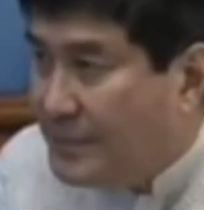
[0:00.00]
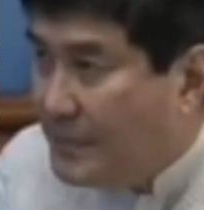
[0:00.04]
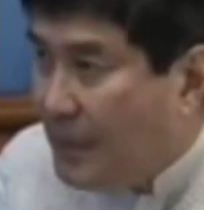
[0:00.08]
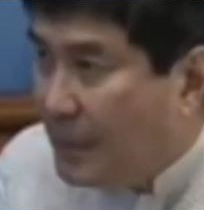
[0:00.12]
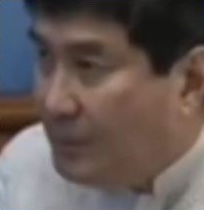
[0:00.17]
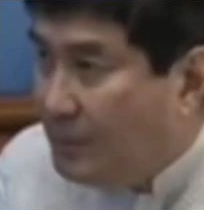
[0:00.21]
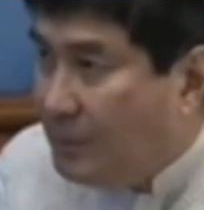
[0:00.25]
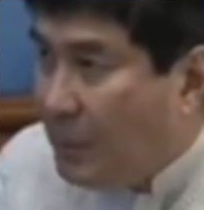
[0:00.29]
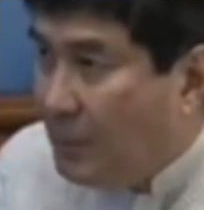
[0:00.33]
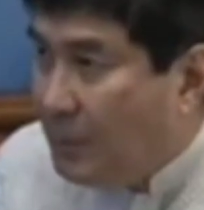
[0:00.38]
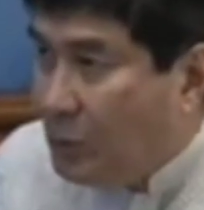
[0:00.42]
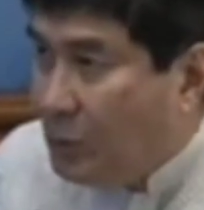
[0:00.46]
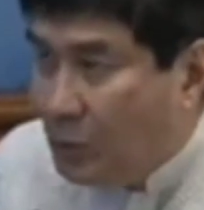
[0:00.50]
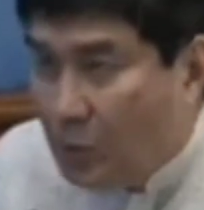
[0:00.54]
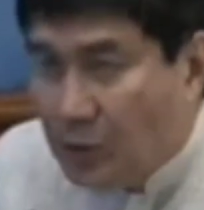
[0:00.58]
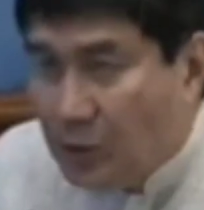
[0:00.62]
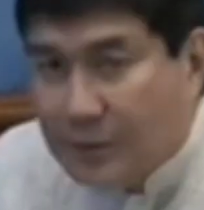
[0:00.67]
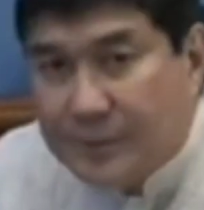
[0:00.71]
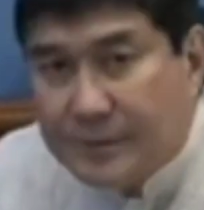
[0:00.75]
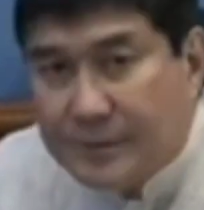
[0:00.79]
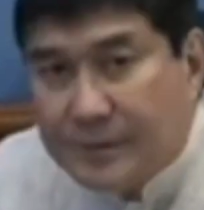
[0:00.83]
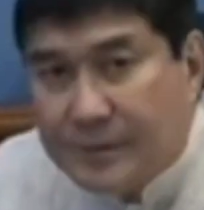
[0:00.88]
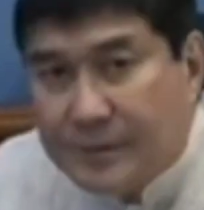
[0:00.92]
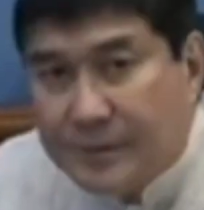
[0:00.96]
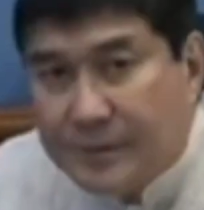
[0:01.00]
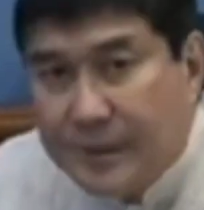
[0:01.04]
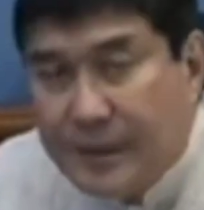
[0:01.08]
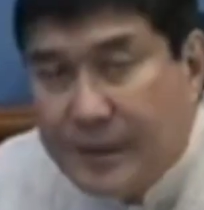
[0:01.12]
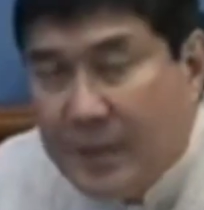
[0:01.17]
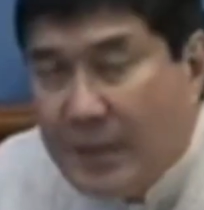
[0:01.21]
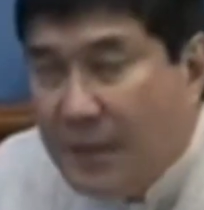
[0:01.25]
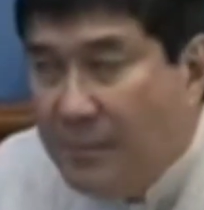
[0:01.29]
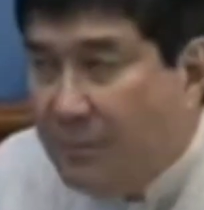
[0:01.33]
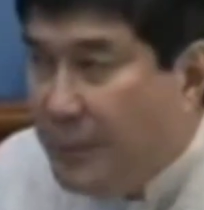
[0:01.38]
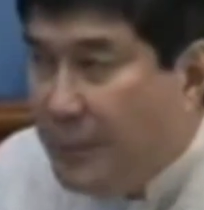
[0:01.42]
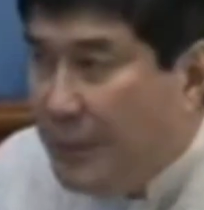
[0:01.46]
nagpaputok,
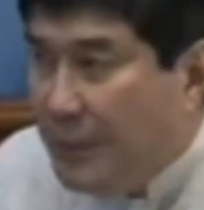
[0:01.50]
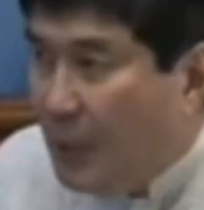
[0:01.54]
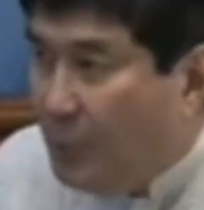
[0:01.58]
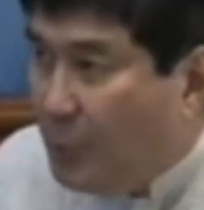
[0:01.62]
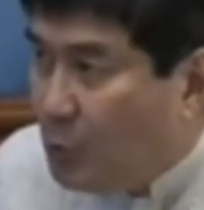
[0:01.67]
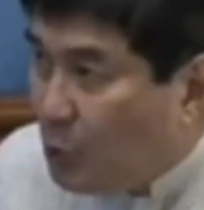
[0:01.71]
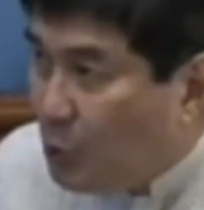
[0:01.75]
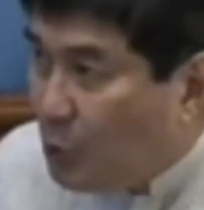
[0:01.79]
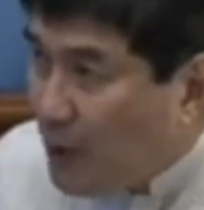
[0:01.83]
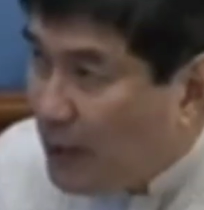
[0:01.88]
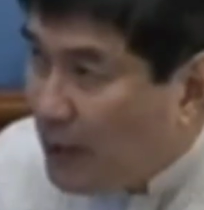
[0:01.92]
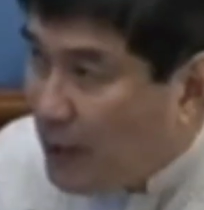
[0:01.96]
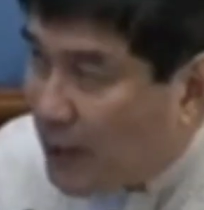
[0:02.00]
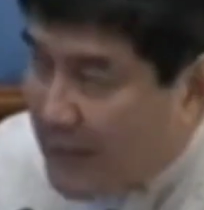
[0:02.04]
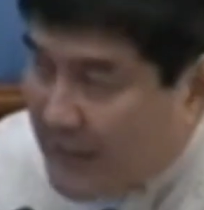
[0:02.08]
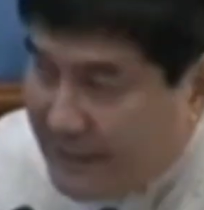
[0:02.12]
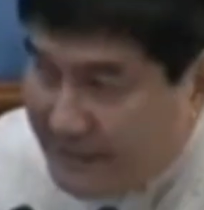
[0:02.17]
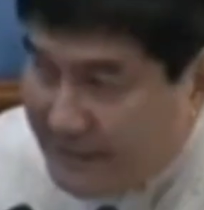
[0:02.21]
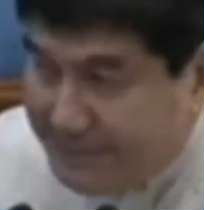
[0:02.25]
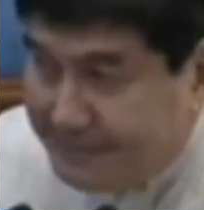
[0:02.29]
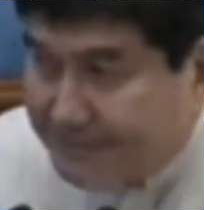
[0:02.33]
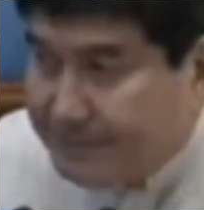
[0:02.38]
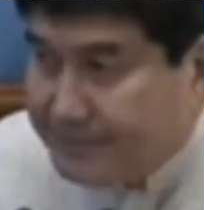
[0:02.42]
pinaputukan lahat.